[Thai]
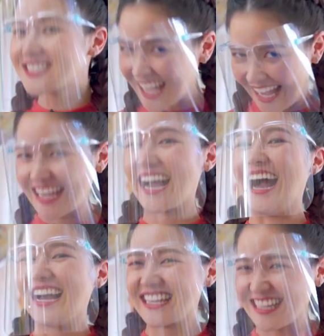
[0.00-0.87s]
ใช่
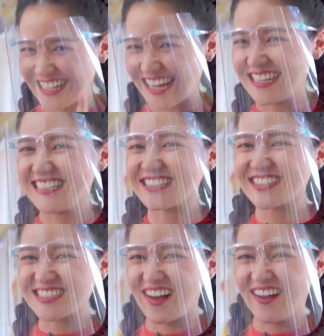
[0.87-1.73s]
ค่ะกีฬานี้ต้อ
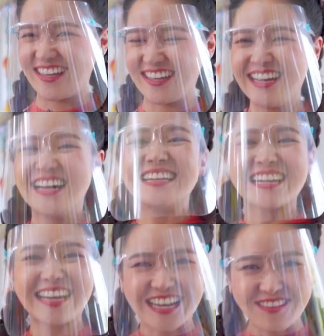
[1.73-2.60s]
งต่อย
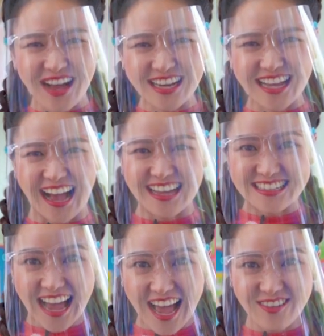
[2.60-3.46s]
เด็กๆทางบ้านคะ
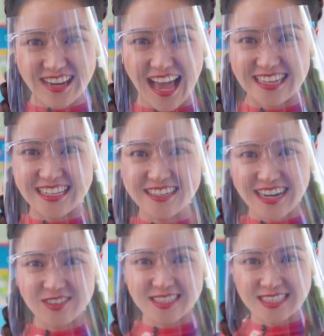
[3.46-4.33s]
ได้เวลาที่
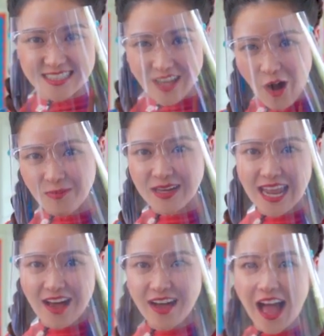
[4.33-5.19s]
เราจะตอบกัน
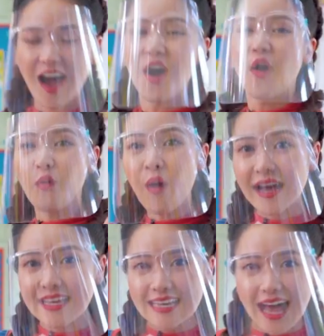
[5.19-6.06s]
แล้วค่ะว่า
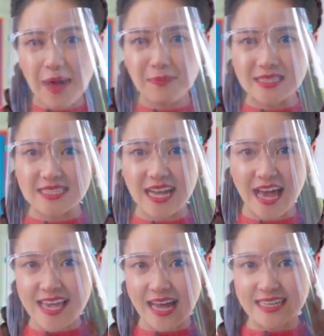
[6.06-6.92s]
กีฬาปริศนา
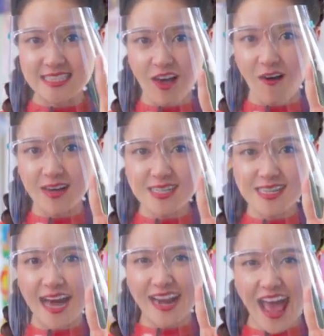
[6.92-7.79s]
อย่างที่2คื
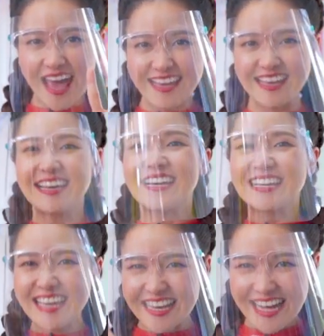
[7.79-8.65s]
ออะไร
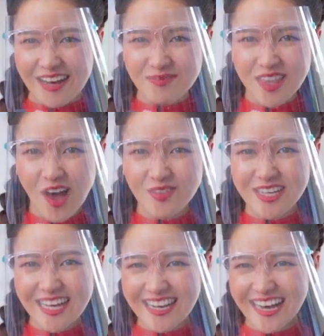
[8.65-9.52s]
เขียนคำตอบด้ว
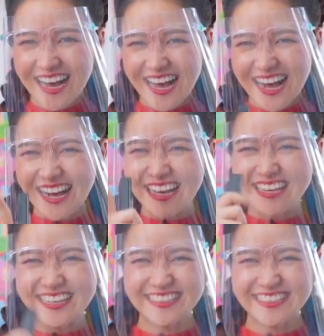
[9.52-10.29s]
ยกันเลย